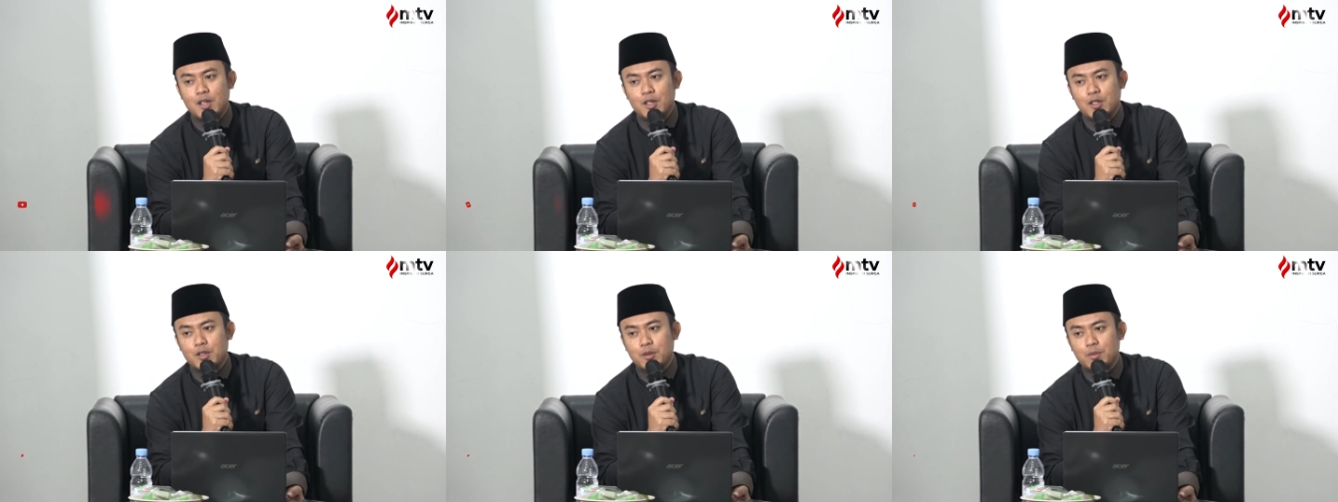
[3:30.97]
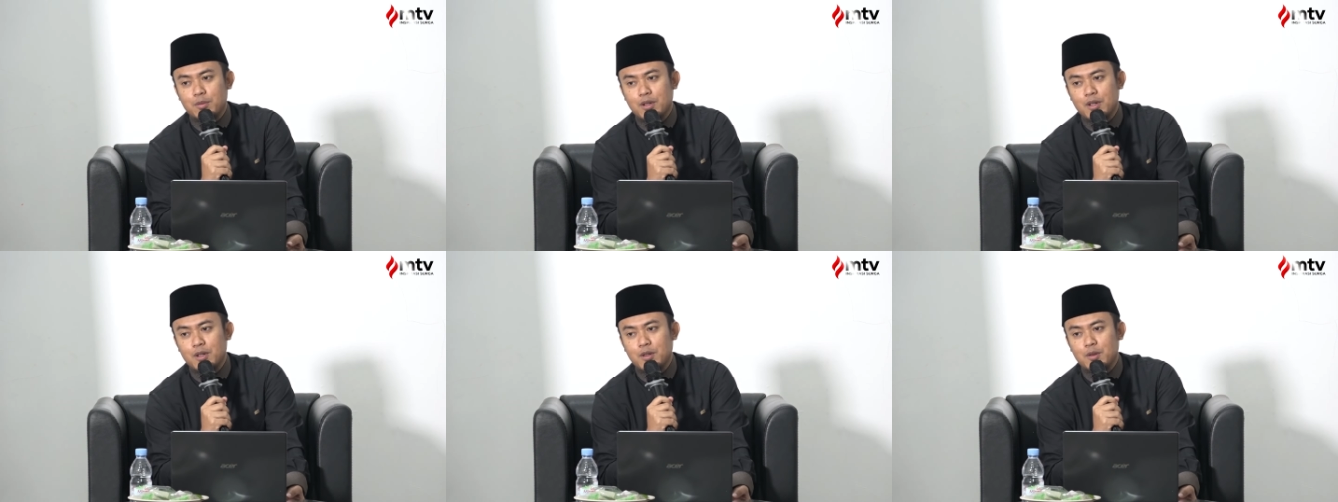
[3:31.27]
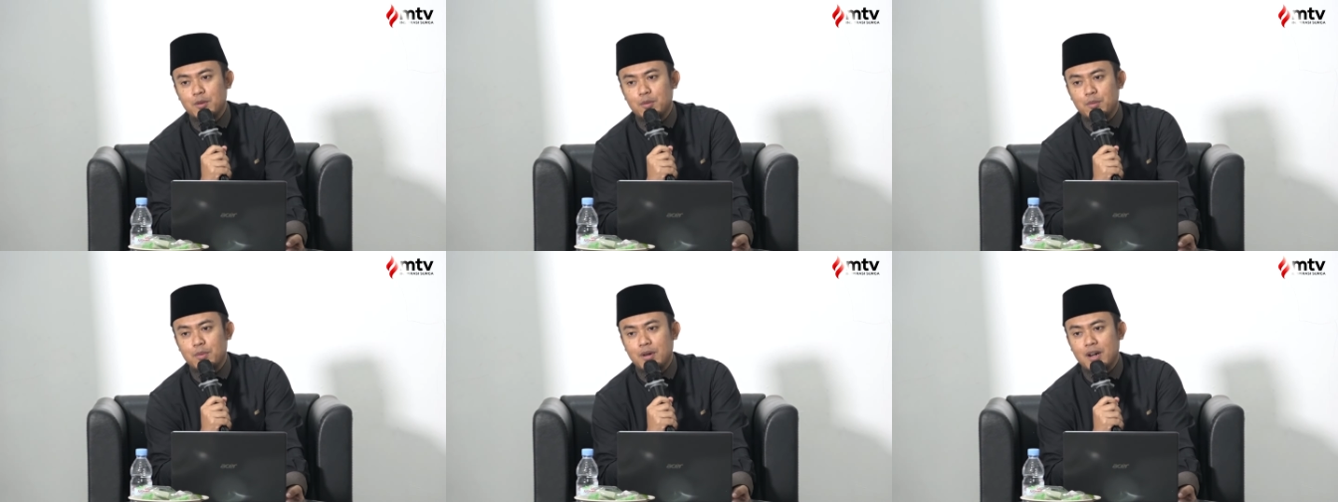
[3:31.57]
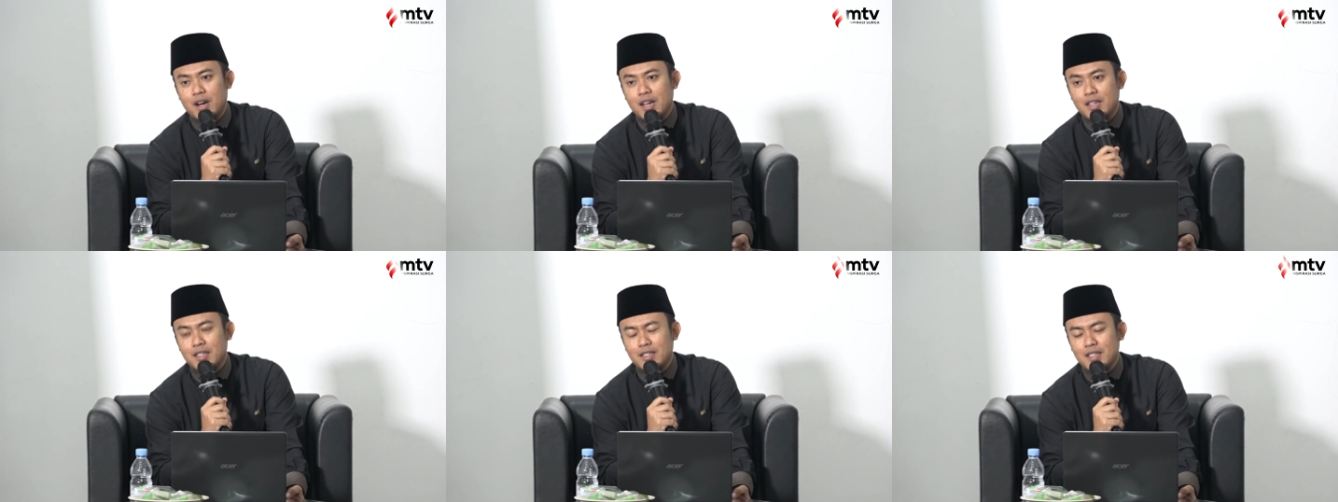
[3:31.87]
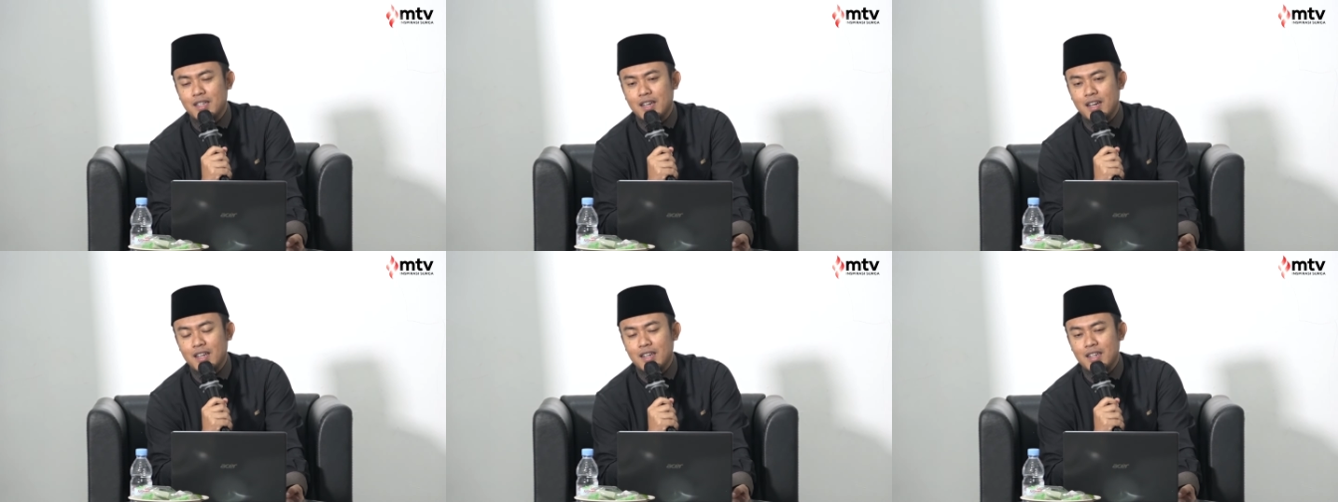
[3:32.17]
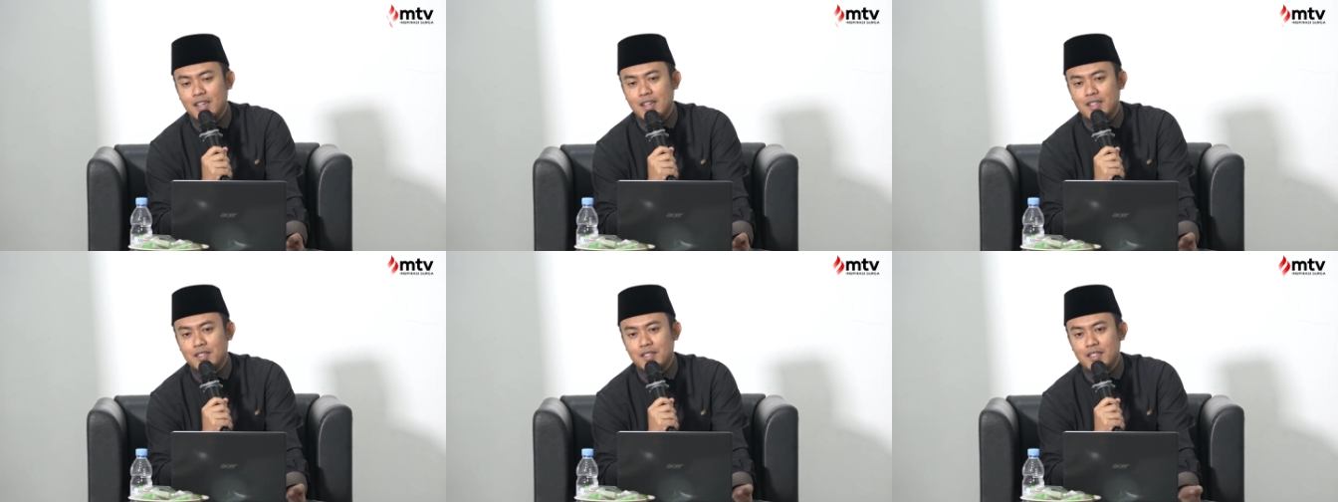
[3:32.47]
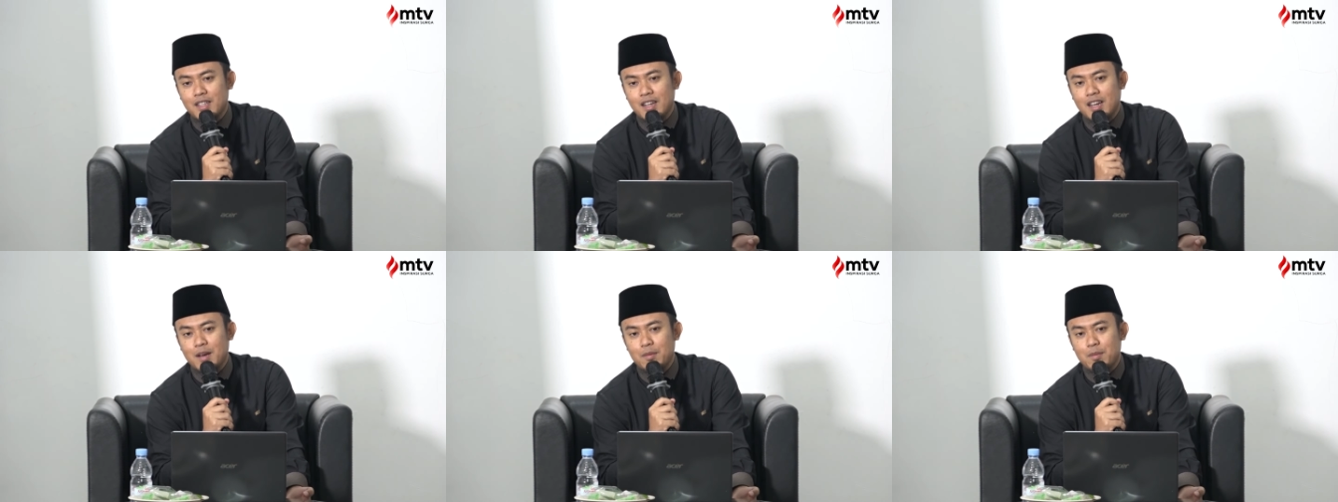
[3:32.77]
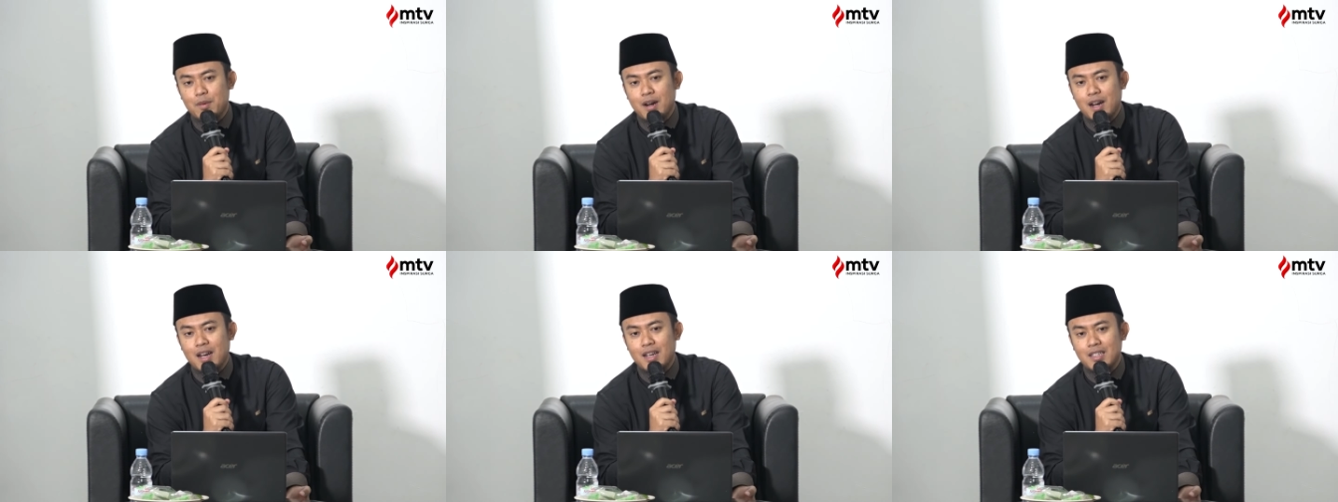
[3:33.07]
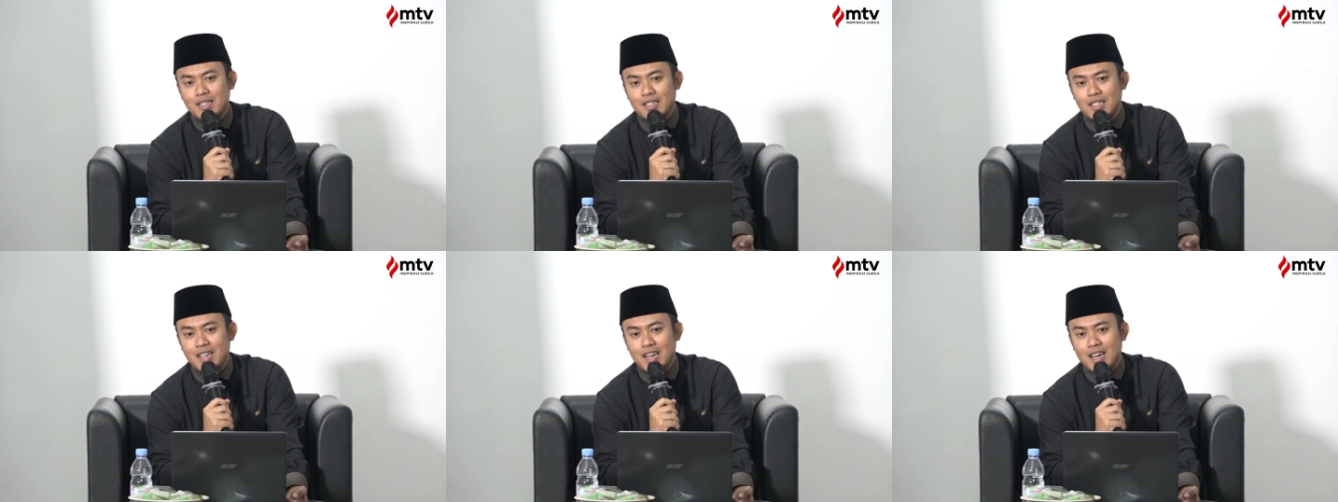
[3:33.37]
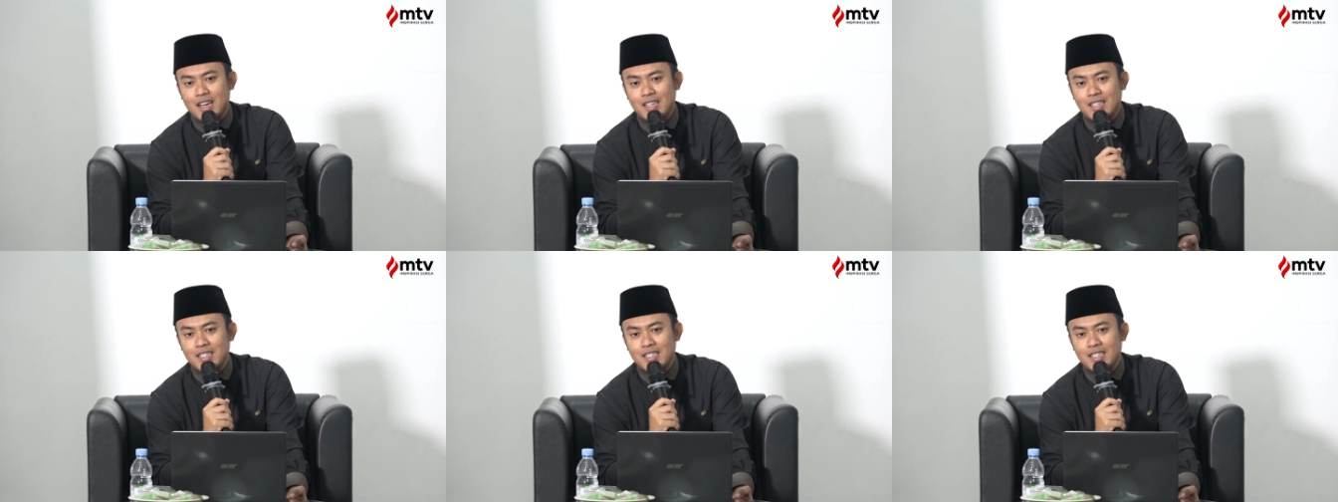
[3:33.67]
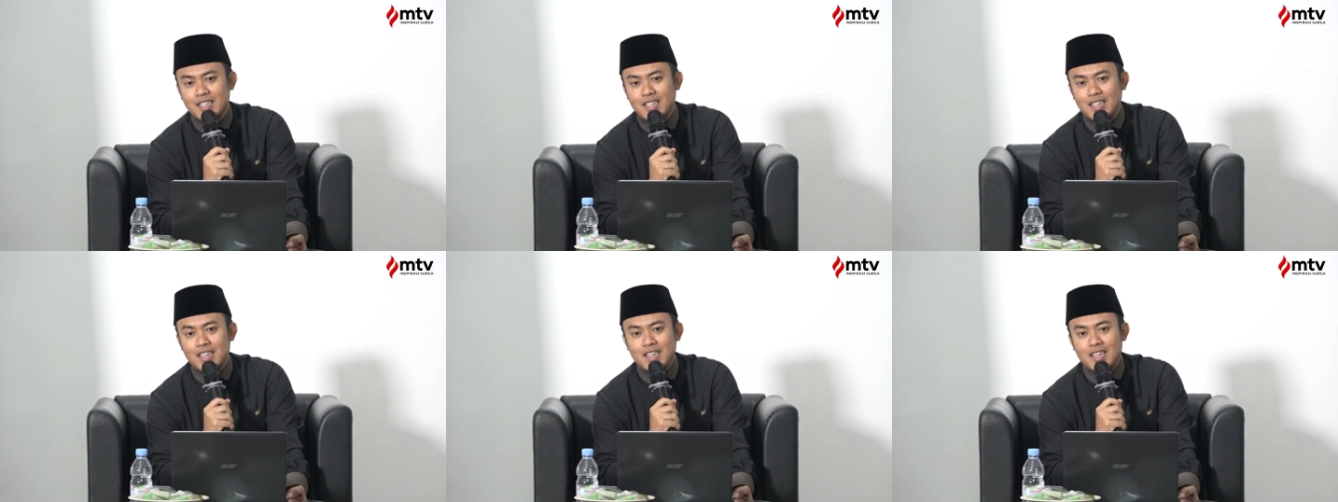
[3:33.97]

sebelum pengajian dan setelah pengajian